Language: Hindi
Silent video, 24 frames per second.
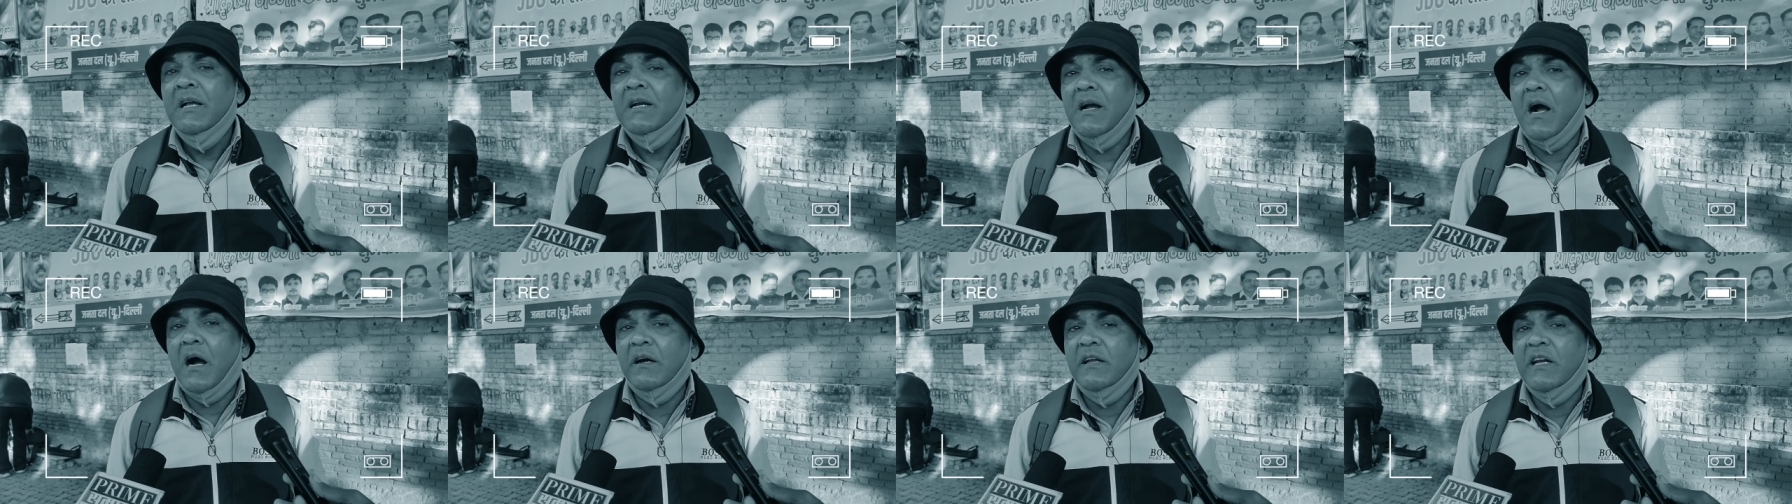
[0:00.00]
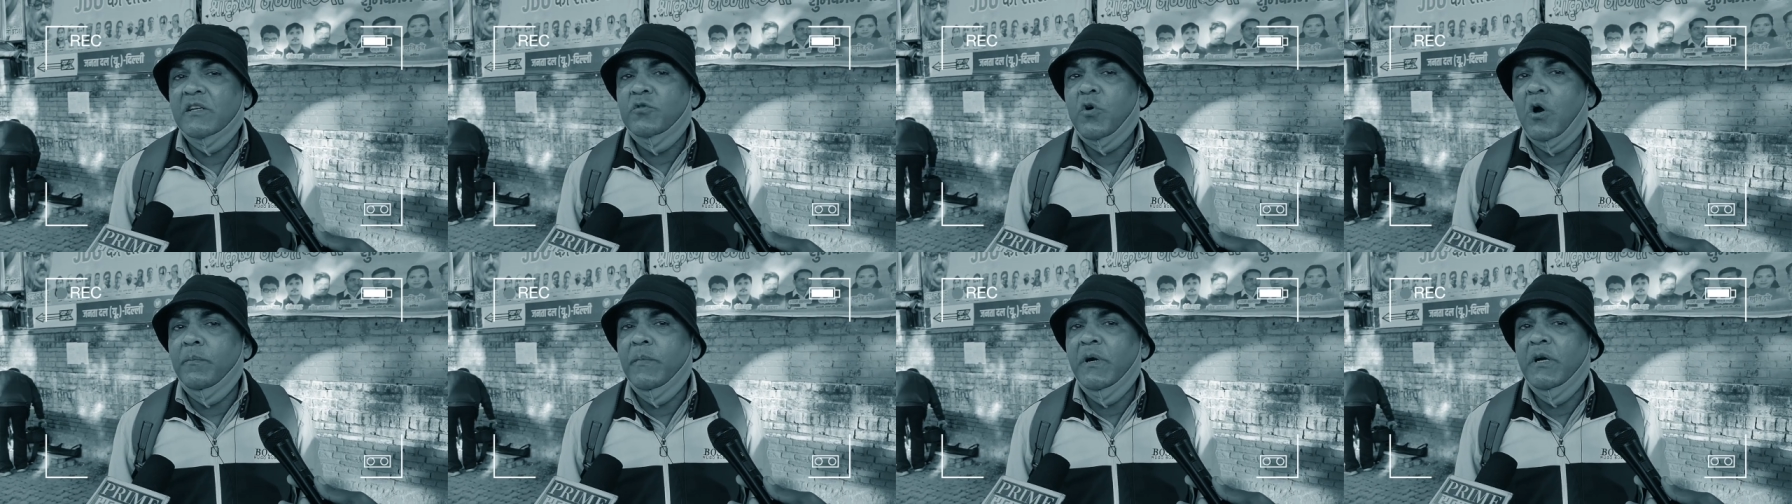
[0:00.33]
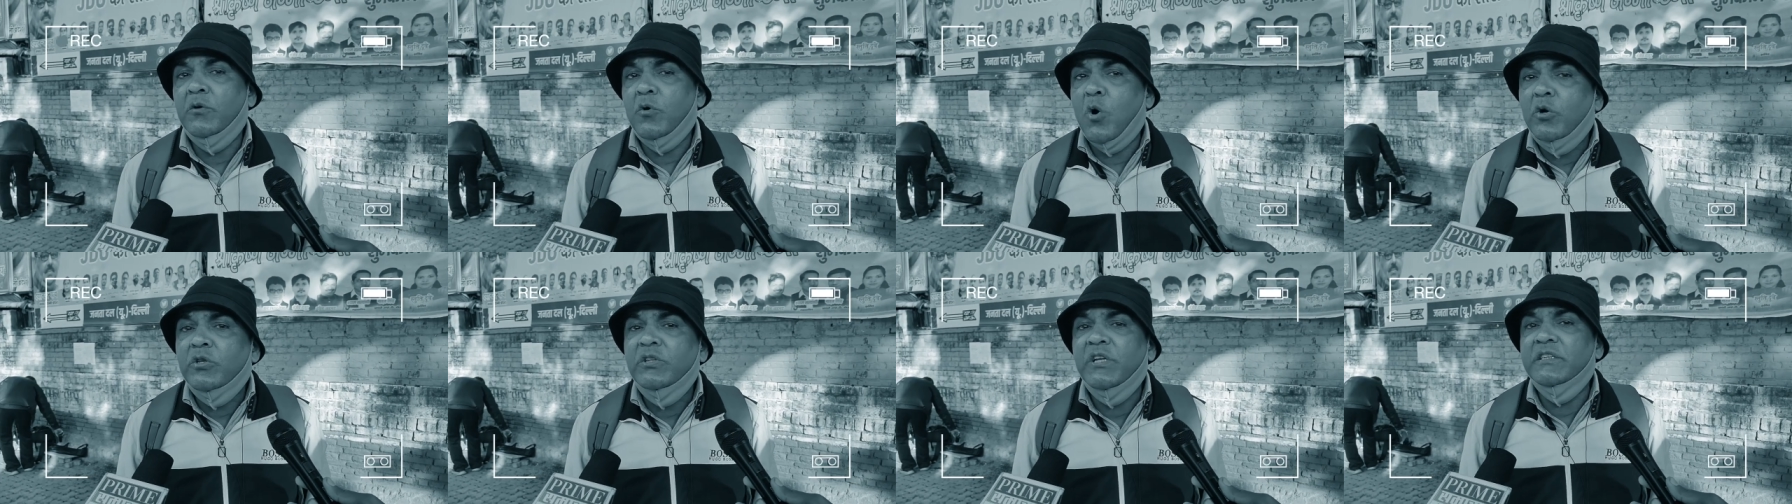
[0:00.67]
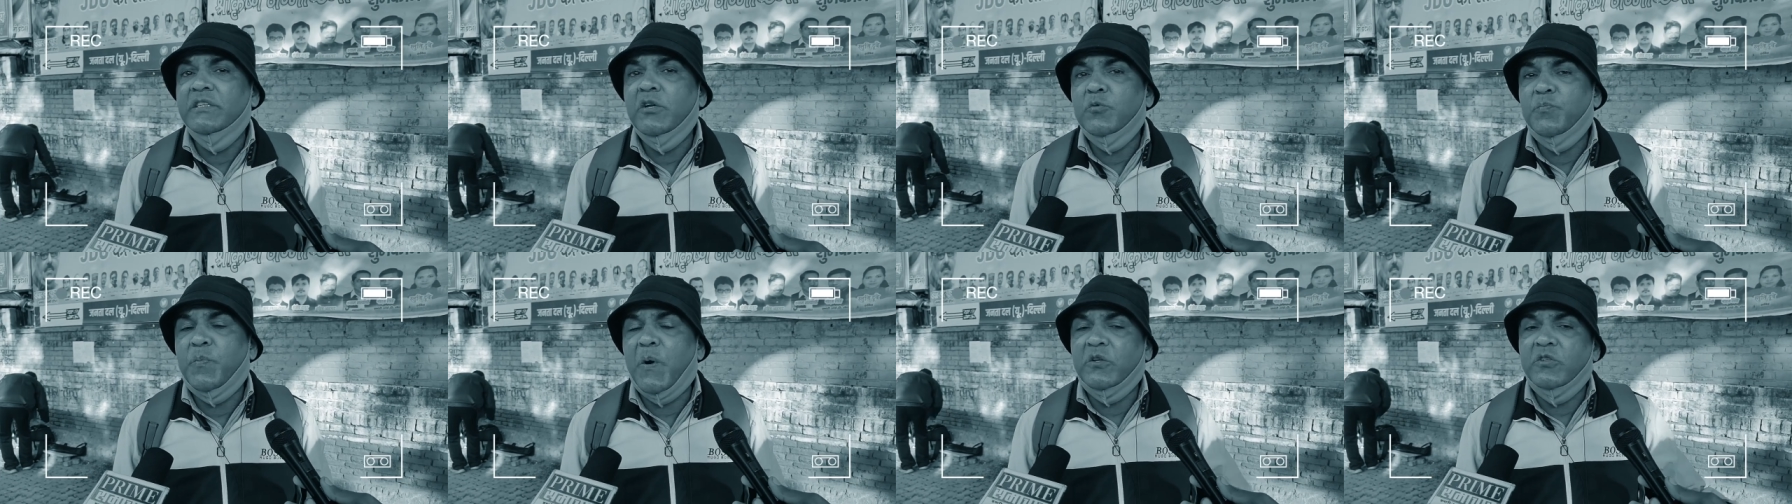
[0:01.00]
कांग्रेस गवर्नमेंट रोक दिए
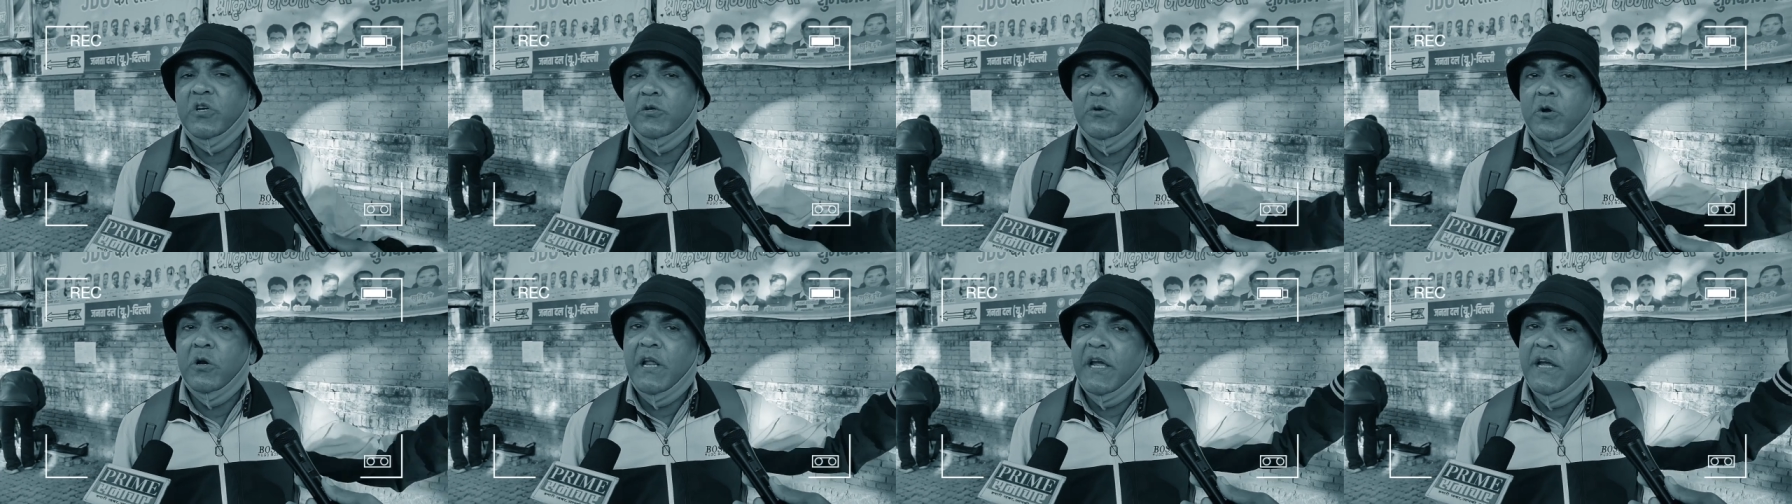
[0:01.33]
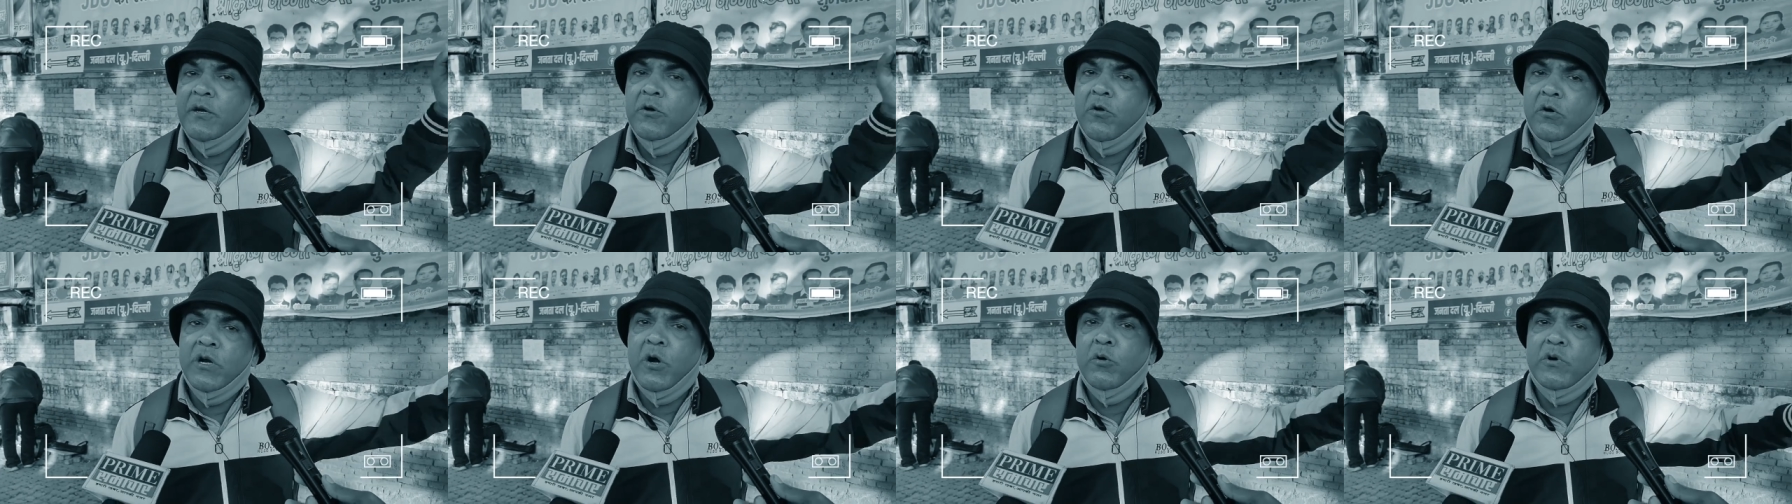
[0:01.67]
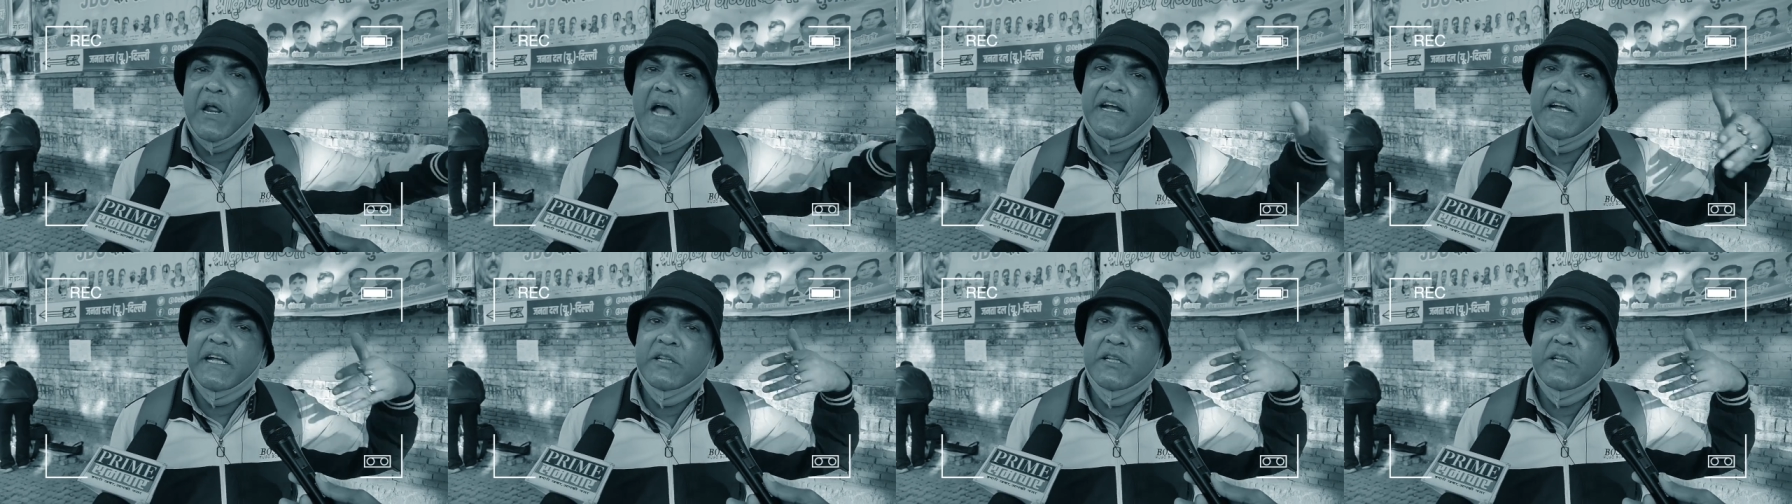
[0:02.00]
थे उस प्रोजेक्ट को ले इन्होंने उठा